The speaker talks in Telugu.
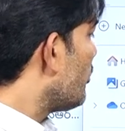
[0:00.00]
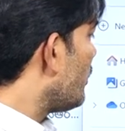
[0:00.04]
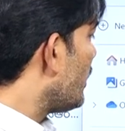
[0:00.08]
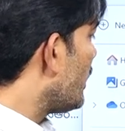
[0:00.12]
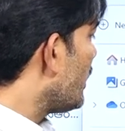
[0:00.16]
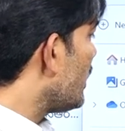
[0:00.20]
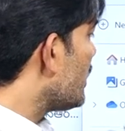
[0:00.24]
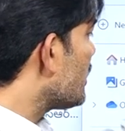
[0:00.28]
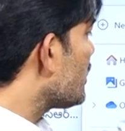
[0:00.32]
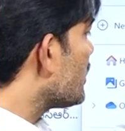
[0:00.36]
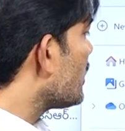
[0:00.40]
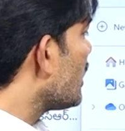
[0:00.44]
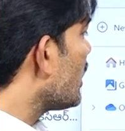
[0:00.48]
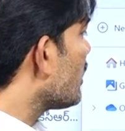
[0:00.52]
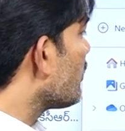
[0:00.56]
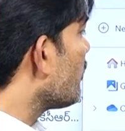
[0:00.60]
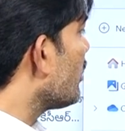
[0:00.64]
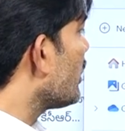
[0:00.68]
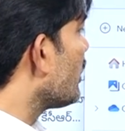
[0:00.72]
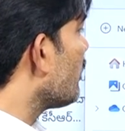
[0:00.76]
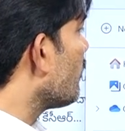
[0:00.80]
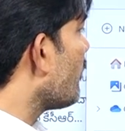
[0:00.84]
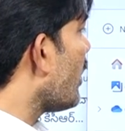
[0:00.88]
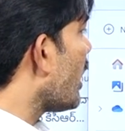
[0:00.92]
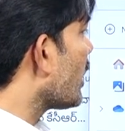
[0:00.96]

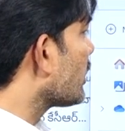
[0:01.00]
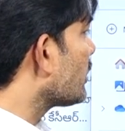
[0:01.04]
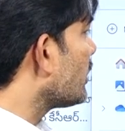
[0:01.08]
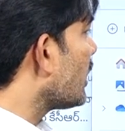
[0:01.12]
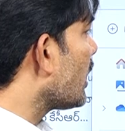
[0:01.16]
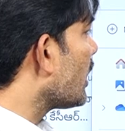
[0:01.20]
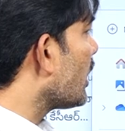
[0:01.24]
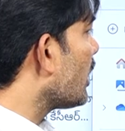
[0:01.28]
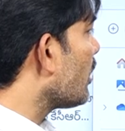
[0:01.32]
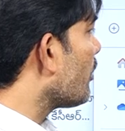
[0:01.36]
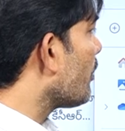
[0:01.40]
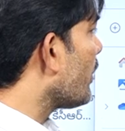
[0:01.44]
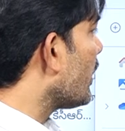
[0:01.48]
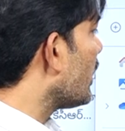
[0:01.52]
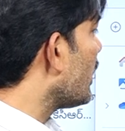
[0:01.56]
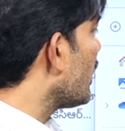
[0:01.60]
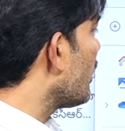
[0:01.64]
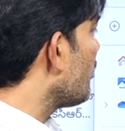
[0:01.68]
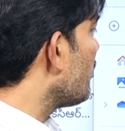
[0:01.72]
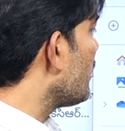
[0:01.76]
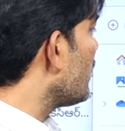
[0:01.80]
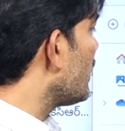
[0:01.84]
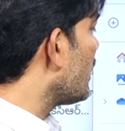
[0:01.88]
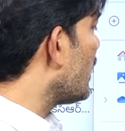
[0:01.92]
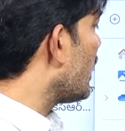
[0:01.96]
మీరిచ్చినటువంటి వాగ్దానాలపైన
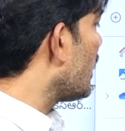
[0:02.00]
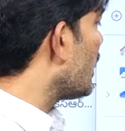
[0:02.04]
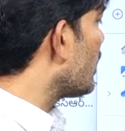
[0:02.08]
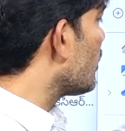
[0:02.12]
మీరు